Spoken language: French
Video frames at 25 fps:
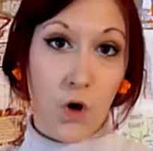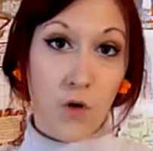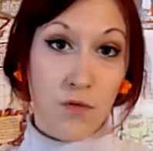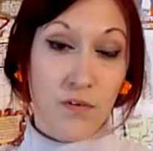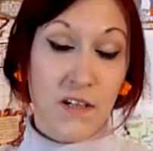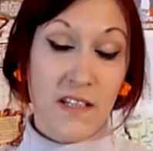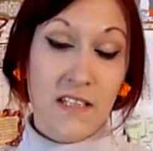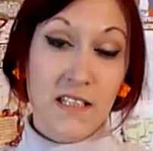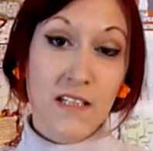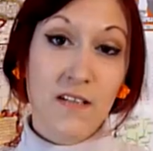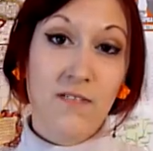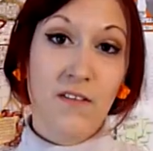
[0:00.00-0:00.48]
En
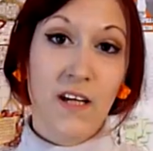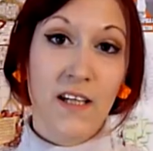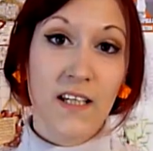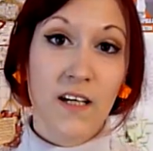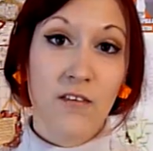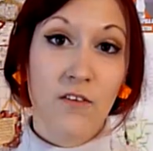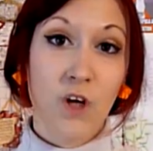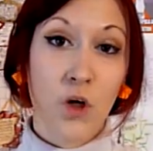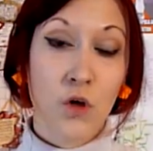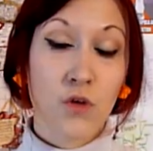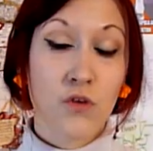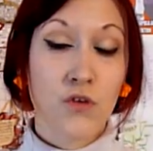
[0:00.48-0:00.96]
fait, il va y
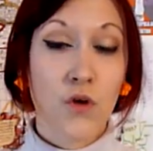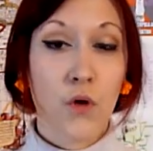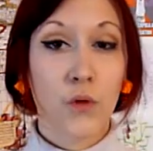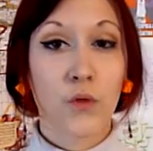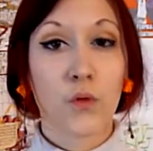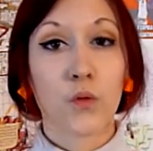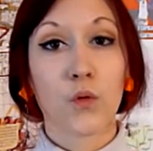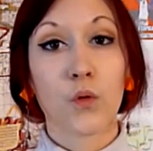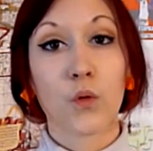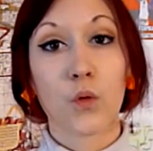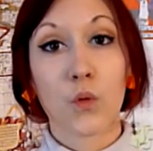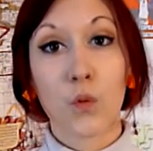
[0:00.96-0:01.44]
avoir une
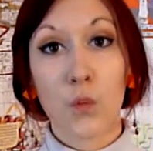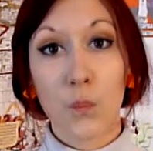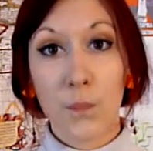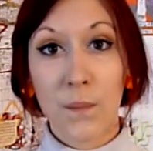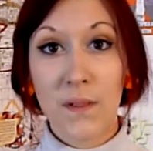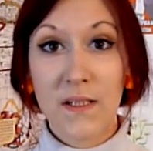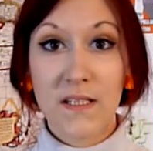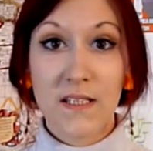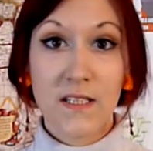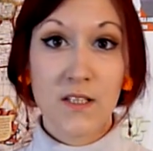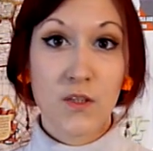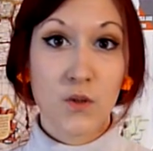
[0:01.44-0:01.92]
sorte de
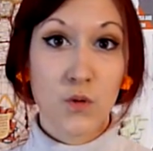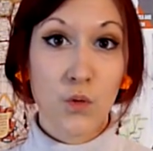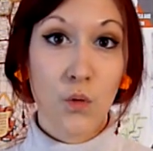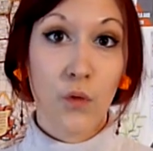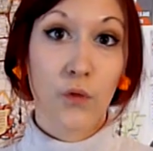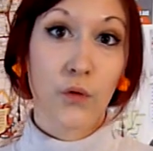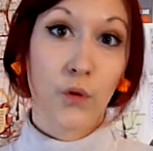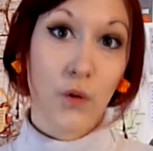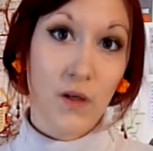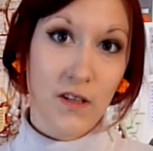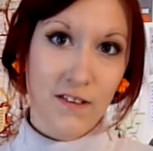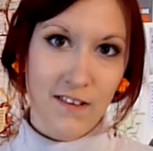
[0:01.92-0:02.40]
compétition
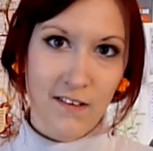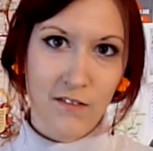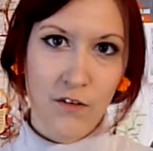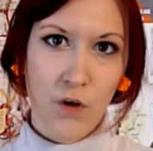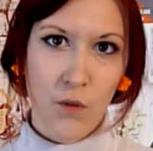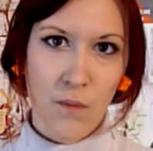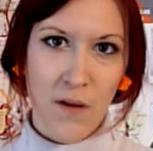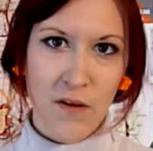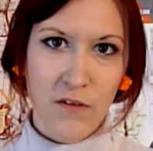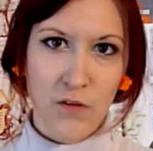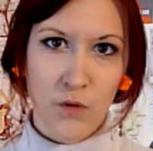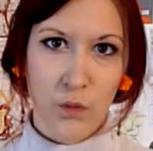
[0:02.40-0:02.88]
entre les
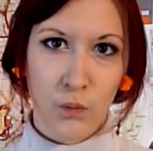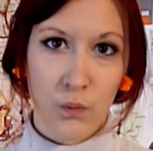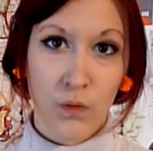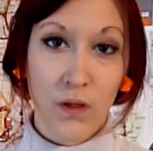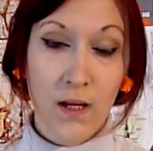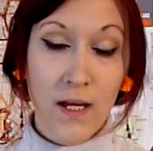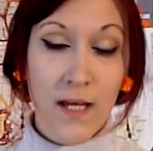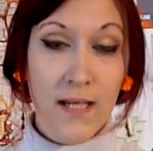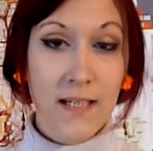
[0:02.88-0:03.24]
informations.